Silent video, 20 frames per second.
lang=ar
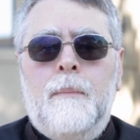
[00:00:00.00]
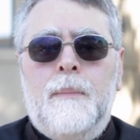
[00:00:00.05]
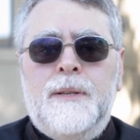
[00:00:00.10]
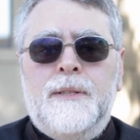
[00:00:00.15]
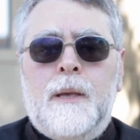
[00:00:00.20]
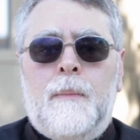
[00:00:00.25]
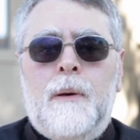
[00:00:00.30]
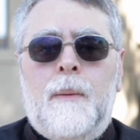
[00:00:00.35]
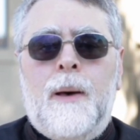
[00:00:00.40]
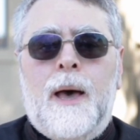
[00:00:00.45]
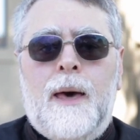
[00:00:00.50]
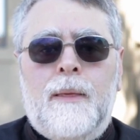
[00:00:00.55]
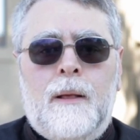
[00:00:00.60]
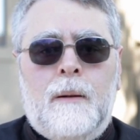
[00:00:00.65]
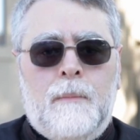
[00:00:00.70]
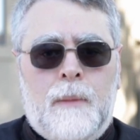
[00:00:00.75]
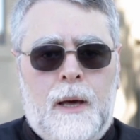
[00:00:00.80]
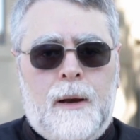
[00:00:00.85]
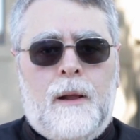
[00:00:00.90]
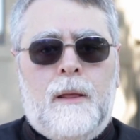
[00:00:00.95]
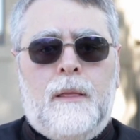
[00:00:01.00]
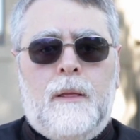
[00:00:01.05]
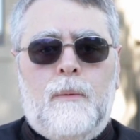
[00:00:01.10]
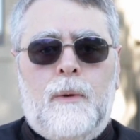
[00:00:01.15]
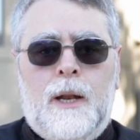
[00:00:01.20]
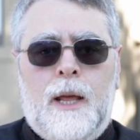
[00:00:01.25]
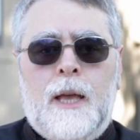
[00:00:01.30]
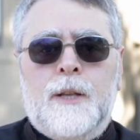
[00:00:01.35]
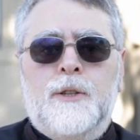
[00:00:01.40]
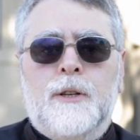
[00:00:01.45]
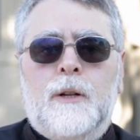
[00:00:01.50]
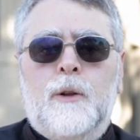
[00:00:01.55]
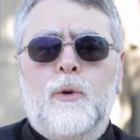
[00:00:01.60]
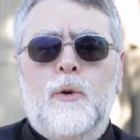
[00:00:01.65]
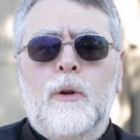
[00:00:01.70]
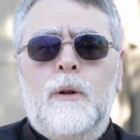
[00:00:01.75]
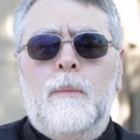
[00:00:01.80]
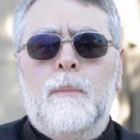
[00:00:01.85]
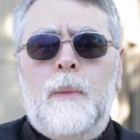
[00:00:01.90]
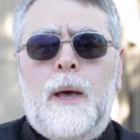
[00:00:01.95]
بسبب هذا المرض ولاجل كل